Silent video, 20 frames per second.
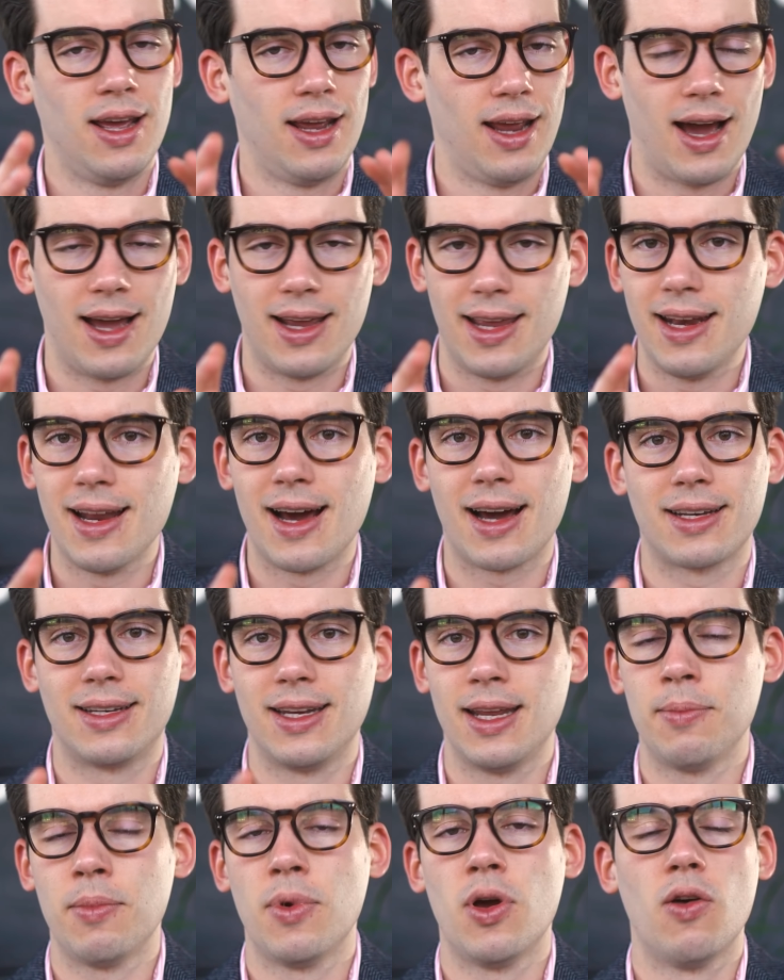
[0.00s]
Ja, je
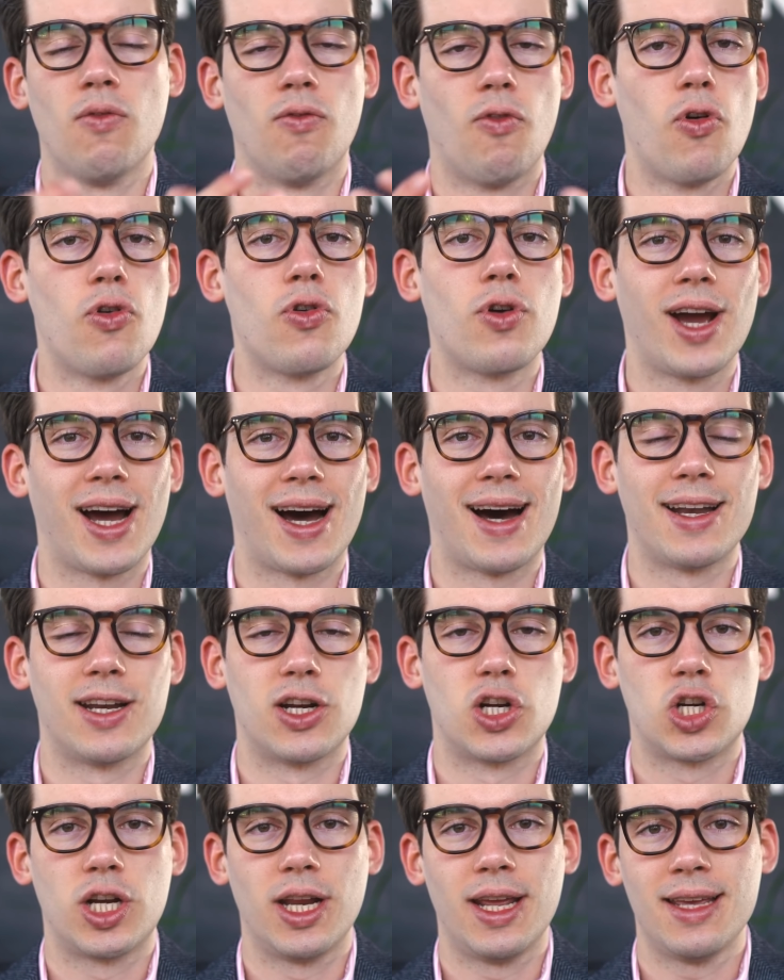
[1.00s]
nachdem, wo du
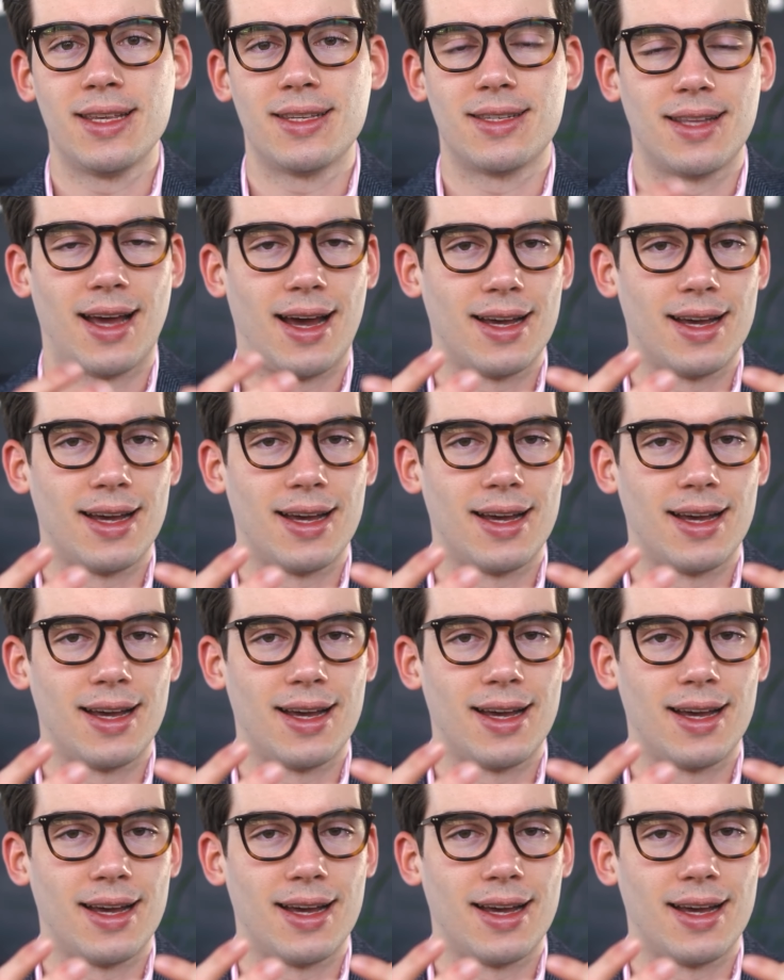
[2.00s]
gerade stehst,